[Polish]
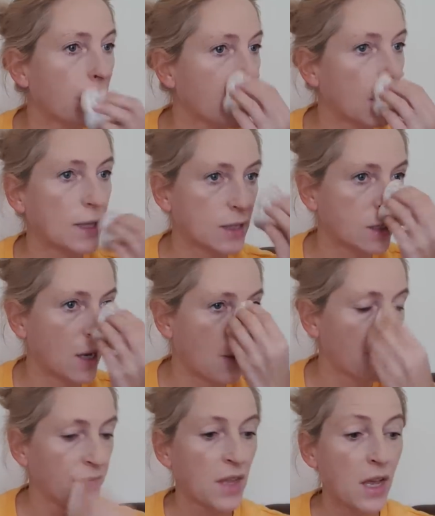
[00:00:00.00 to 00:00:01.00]

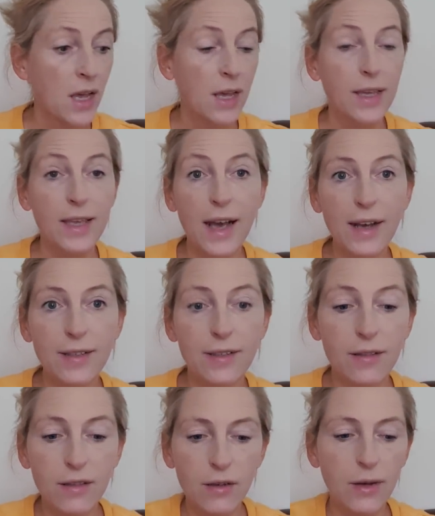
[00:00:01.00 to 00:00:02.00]
15. Jak
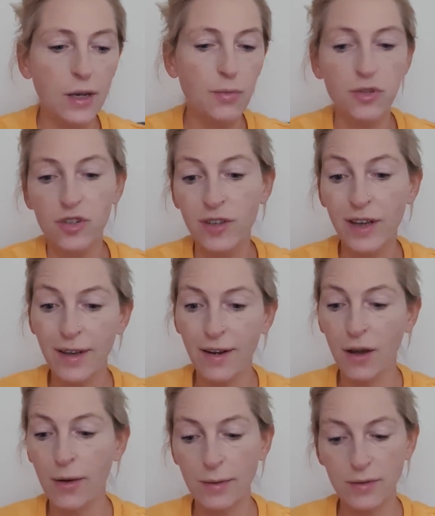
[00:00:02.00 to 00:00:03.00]
se tyłek
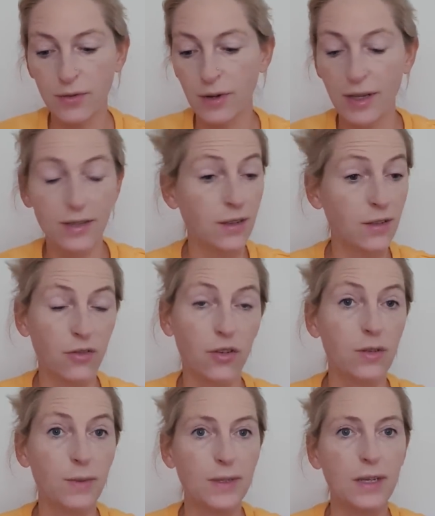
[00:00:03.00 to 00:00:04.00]
przyjarałam, słuchajcie, to
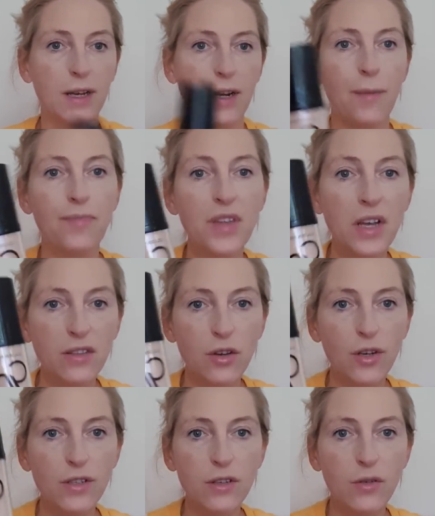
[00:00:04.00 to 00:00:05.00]
jest masakra.
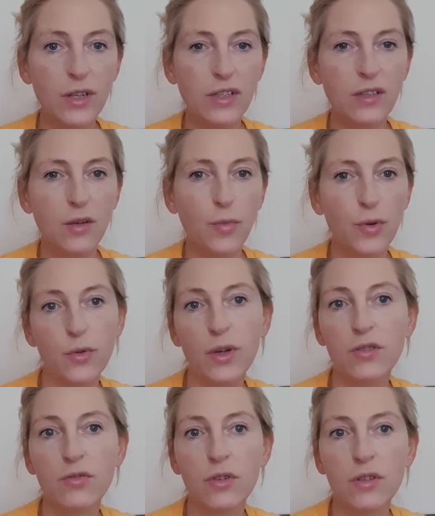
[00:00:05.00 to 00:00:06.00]
To jest dokładnie ten
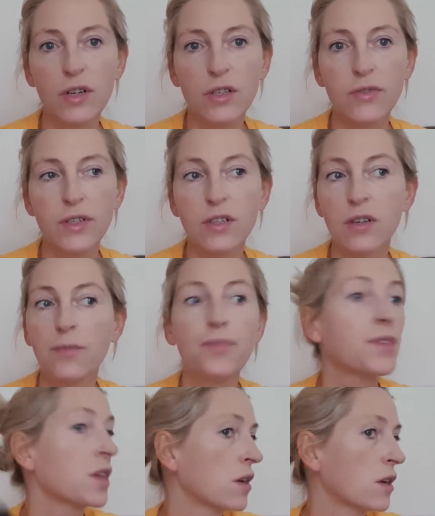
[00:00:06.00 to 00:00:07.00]
podkład, który teraz właśnie
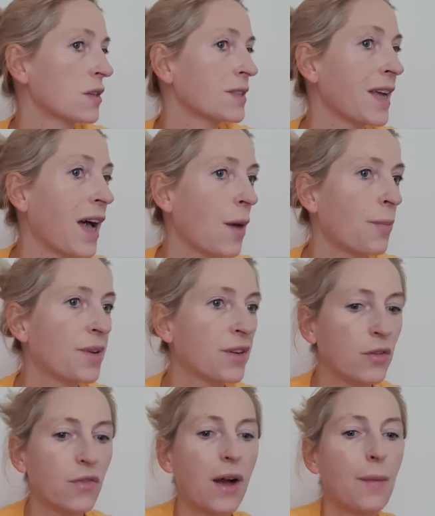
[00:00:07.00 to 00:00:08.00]

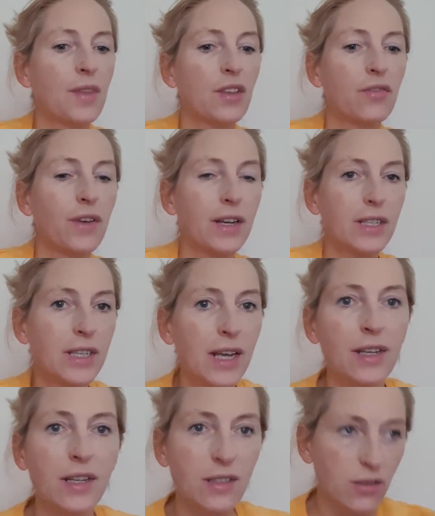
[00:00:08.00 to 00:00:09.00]
zaaplikowałam na twarz.
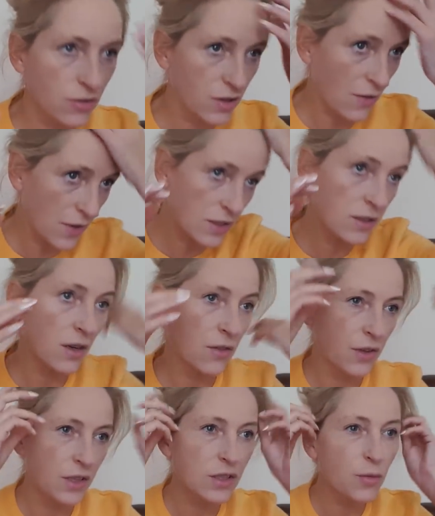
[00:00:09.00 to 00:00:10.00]
Ja nie chcę dodawać
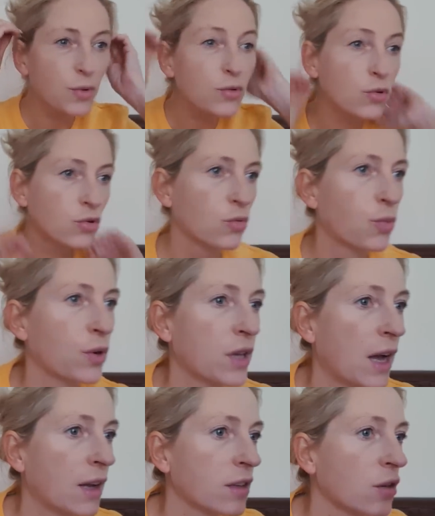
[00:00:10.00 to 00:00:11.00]
e, więcej produktu, bo
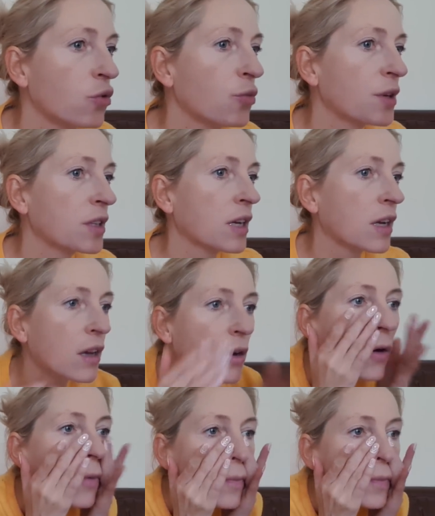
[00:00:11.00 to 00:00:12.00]
ja nie lubię
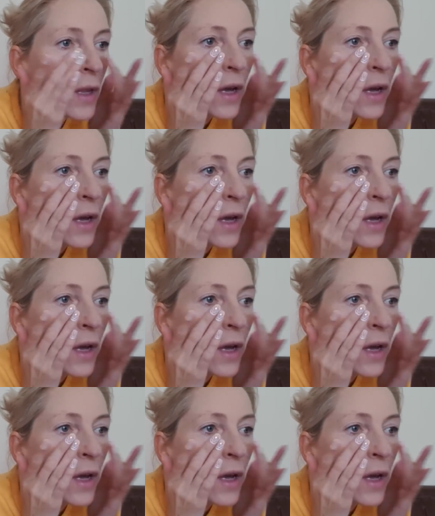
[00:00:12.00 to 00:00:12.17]
takiego